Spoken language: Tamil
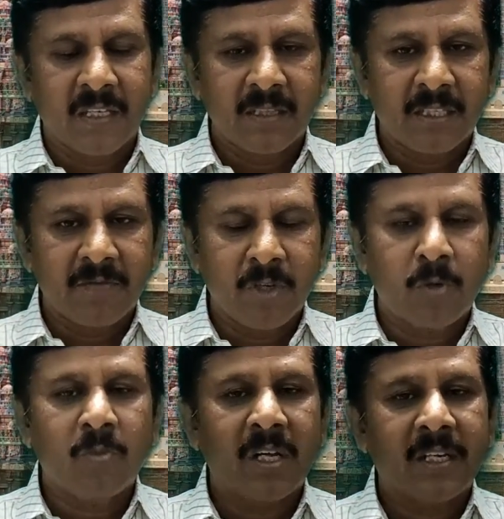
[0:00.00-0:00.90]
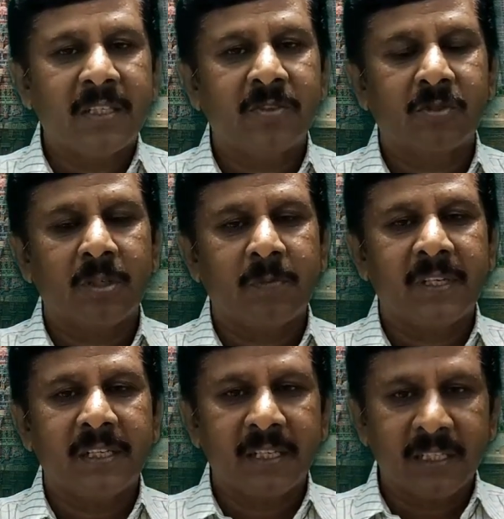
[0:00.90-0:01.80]
இந்த வேம்புலார் என்று
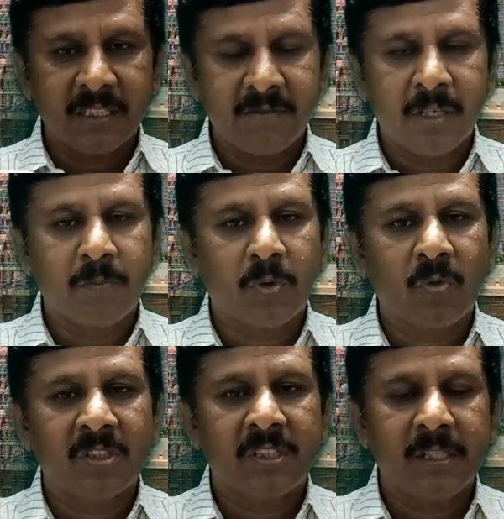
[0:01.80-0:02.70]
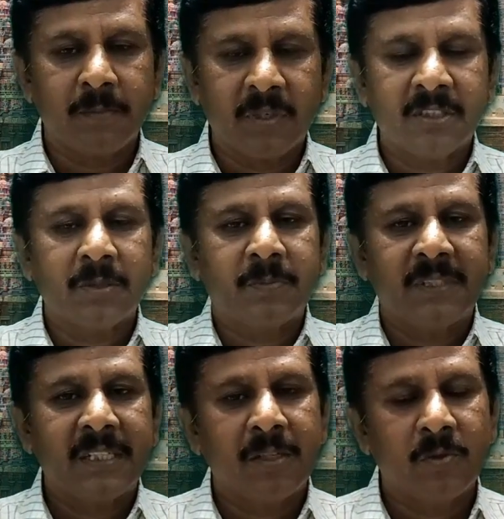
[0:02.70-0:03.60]
சொல்லப்படுகின்ற இந்த வேப்பங்குளத்திலே பத்து
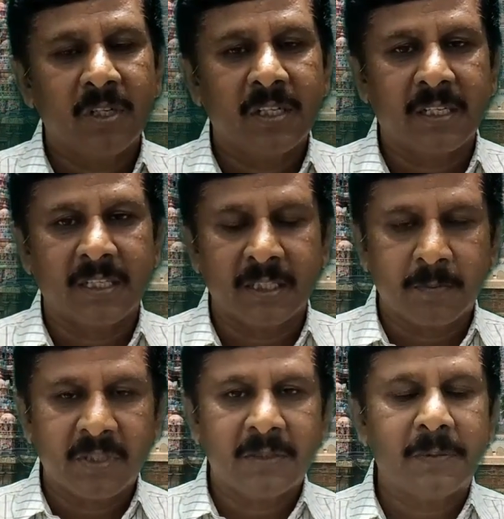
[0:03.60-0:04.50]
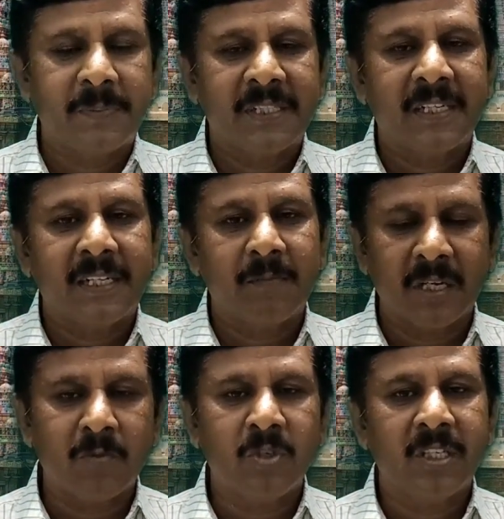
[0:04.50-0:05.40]
பெண்கள் உள்ளனர் அந்த பத்து பெண்களை
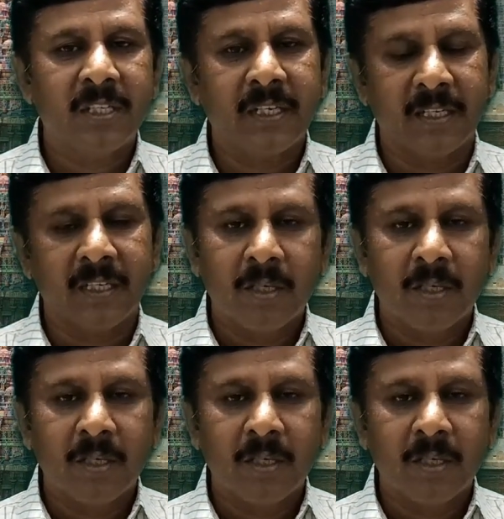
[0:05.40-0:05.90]
மனமுடிக்க